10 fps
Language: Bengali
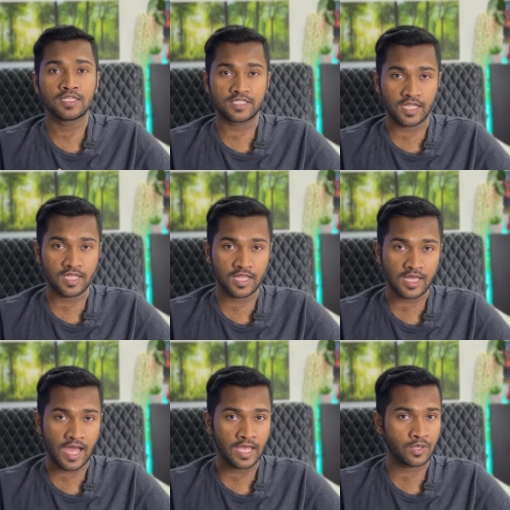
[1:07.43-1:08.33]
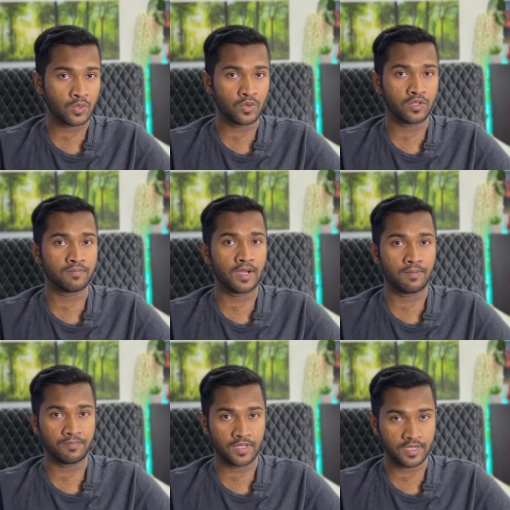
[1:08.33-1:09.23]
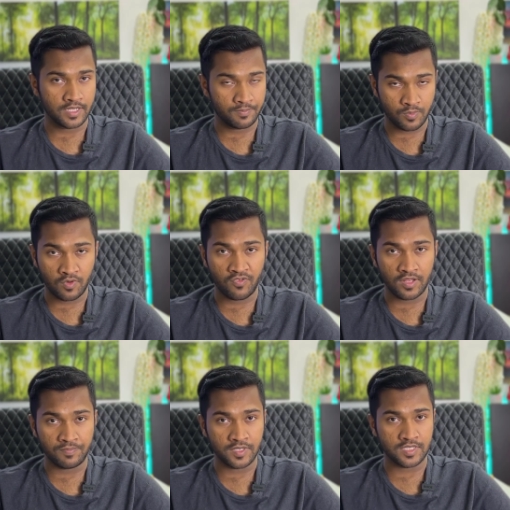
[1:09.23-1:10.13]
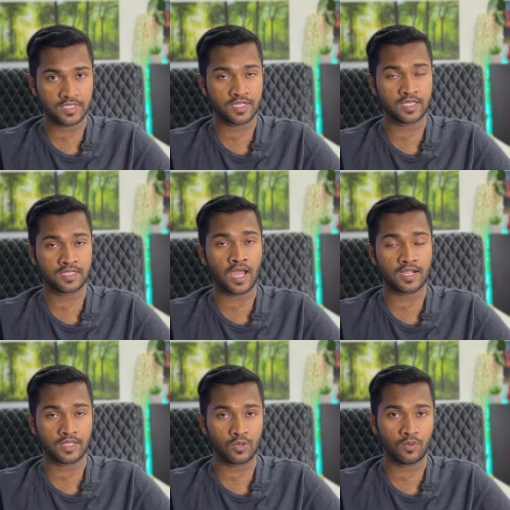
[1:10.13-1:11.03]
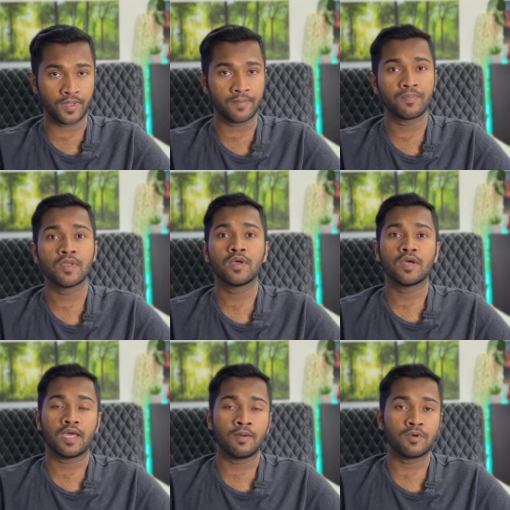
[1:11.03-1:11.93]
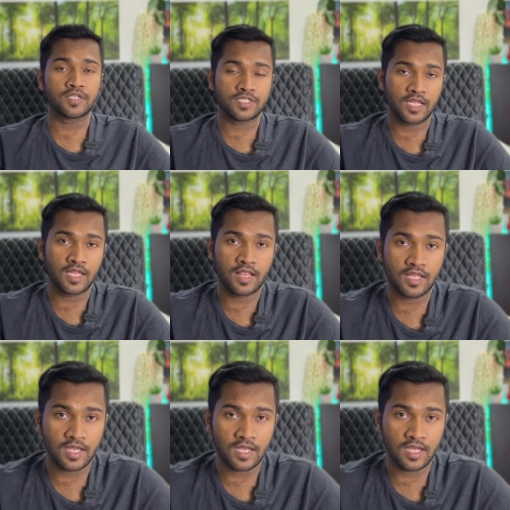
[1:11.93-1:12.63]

চ্যানেলের আইকন বা আপনার একটি প্রোফাইল পিকচার থাকতে হবে এবং চ্যানেল